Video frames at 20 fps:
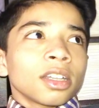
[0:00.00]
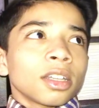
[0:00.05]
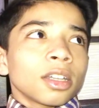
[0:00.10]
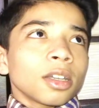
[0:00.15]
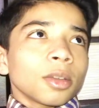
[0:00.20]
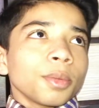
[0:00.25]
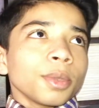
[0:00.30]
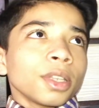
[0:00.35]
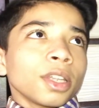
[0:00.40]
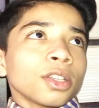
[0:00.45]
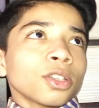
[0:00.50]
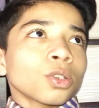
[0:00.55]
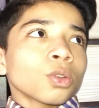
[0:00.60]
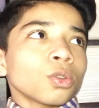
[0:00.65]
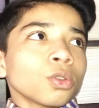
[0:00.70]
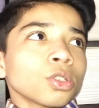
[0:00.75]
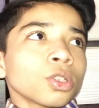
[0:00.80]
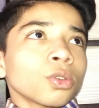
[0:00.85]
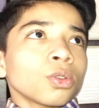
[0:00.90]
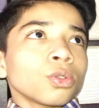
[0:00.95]
अभी दस
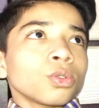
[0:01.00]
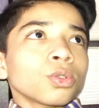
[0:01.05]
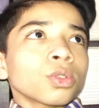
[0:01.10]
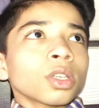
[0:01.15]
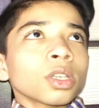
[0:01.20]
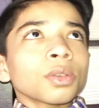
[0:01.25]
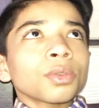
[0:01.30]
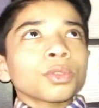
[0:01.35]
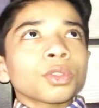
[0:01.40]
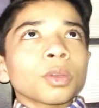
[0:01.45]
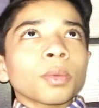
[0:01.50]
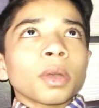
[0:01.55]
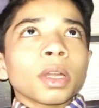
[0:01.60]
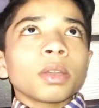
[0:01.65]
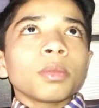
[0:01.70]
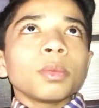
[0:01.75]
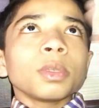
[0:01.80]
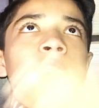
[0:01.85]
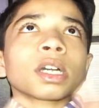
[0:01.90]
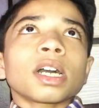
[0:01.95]
रोज़े हो चुके हैं उसके बाद
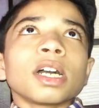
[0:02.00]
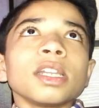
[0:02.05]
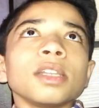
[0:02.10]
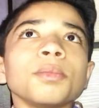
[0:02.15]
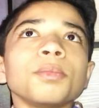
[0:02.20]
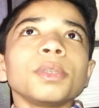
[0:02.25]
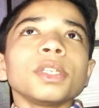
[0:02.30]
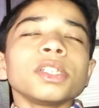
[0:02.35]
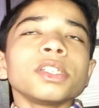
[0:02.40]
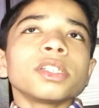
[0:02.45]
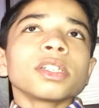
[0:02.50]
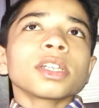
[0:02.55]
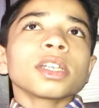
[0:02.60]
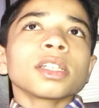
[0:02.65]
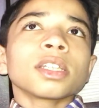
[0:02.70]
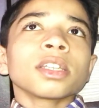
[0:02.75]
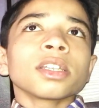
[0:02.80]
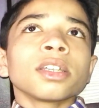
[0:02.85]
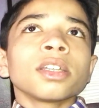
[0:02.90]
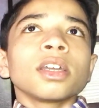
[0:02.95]
अभी खाली बीस
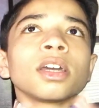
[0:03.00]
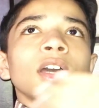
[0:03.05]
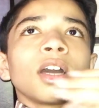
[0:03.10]
रहते हैं